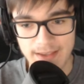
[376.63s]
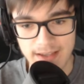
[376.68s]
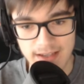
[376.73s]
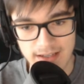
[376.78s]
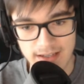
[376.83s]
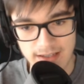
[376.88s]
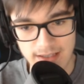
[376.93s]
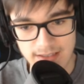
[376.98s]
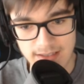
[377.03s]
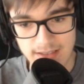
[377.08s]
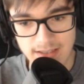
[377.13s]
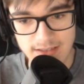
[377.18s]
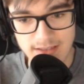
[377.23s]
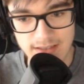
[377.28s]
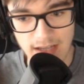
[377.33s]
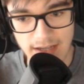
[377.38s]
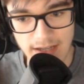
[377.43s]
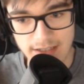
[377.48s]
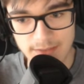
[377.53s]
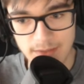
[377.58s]
Ist jetzt
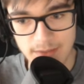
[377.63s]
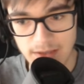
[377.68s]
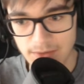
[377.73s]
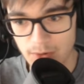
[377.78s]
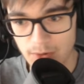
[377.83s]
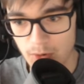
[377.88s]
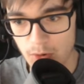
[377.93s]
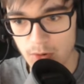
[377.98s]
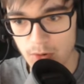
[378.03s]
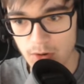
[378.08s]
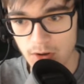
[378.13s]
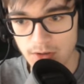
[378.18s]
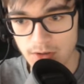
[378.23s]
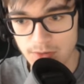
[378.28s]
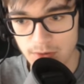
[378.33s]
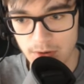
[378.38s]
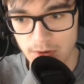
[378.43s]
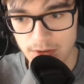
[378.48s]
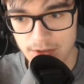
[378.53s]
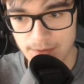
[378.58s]
ein Item irgendwo? Oh Gott, oh
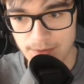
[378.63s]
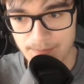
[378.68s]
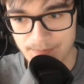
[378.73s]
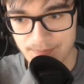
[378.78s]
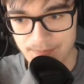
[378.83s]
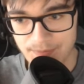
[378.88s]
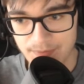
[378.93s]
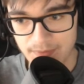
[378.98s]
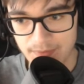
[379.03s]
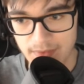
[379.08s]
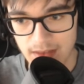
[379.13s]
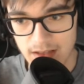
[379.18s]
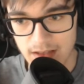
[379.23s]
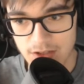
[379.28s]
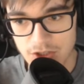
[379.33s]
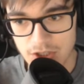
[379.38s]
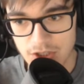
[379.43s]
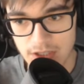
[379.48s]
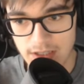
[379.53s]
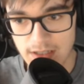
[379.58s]
Gott.
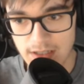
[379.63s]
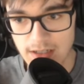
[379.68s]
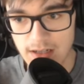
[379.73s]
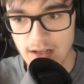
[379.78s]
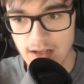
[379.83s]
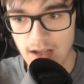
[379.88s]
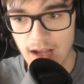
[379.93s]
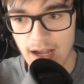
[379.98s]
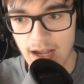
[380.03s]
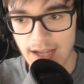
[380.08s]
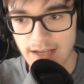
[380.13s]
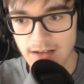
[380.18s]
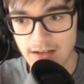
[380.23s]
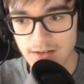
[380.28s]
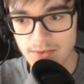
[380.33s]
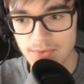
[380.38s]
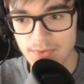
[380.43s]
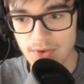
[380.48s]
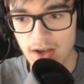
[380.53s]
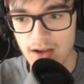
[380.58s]
Chill
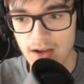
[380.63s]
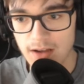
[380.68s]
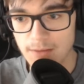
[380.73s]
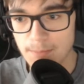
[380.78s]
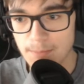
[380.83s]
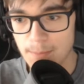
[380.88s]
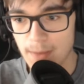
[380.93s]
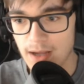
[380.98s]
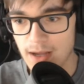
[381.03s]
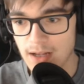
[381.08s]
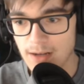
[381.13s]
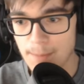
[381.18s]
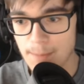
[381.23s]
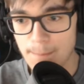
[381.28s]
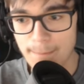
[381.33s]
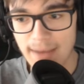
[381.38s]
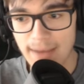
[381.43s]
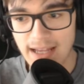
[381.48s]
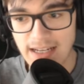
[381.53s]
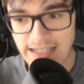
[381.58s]
einfach mal,
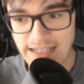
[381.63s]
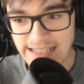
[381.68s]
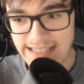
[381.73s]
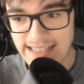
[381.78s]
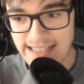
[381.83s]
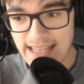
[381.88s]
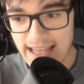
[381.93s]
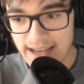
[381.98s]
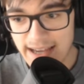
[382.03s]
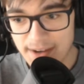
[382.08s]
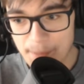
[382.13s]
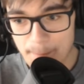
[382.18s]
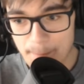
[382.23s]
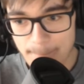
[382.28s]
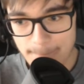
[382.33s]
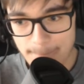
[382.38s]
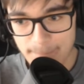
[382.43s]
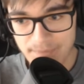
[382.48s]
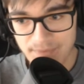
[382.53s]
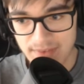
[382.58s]
Mann, yeah.
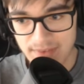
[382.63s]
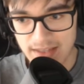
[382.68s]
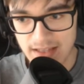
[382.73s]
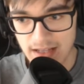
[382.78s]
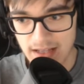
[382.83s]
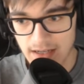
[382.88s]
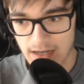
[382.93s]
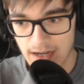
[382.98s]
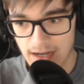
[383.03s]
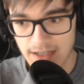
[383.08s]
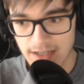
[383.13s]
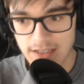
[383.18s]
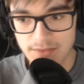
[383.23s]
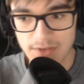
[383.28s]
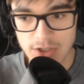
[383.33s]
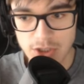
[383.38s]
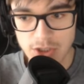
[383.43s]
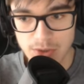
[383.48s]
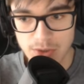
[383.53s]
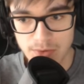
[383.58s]
Ein Item wäre
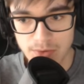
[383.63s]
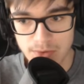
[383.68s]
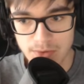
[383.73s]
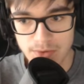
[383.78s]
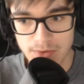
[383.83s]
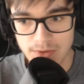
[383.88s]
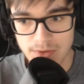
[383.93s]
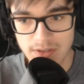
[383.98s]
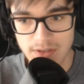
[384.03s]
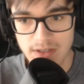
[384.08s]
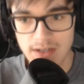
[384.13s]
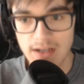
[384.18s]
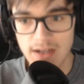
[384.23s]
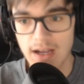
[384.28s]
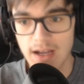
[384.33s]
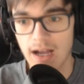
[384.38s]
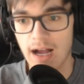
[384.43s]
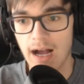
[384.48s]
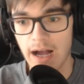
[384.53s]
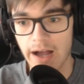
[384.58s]
schön.
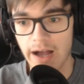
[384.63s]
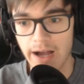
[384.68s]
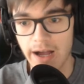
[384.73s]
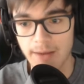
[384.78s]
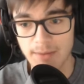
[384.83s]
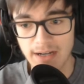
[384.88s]
Aber